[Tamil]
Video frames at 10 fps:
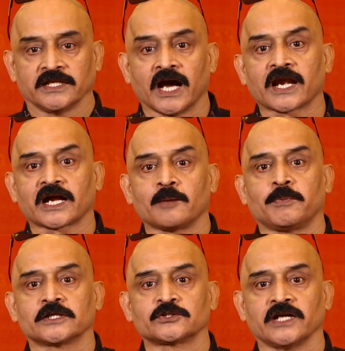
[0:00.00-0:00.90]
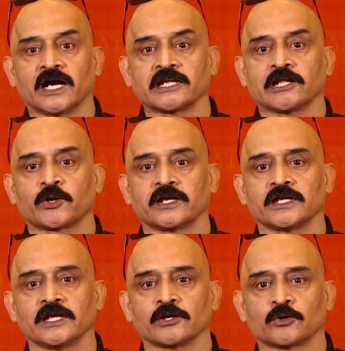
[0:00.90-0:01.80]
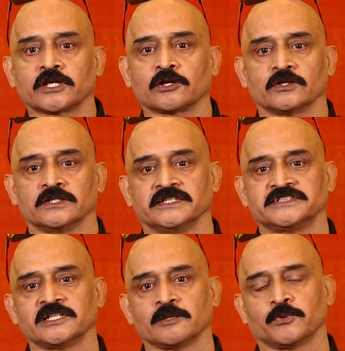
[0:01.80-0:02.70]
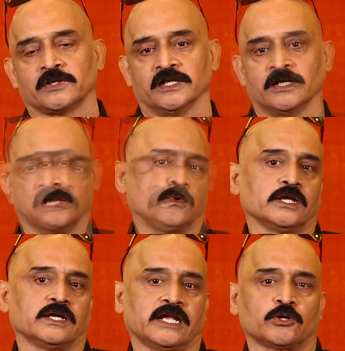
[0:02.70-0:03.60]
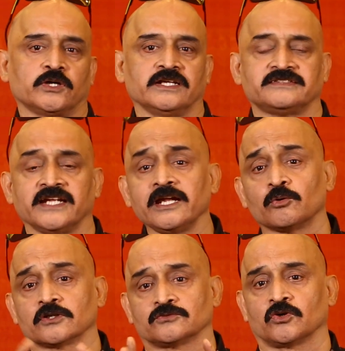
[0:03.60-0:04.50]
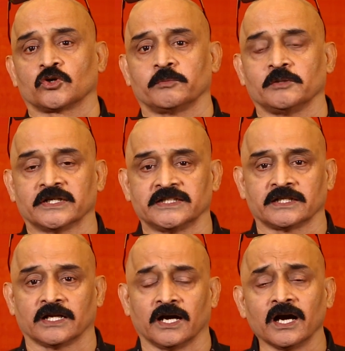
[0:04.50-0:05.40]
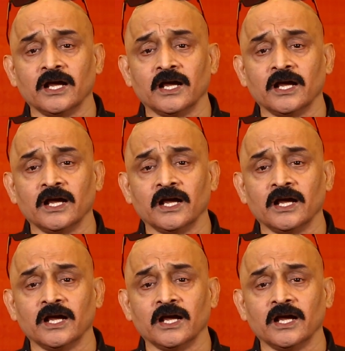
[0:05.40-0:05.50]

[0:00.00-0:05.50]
யாரை காப்பாற்றணும் யார் ஹீரோயினு குட்டி குழந்தை சின்ன பொண்ணு உங்களுக்கு என்னுடைய சேயிங் ஒன்று சொல்லணும் அப்படின்னு பார்த்தீங்கன்னா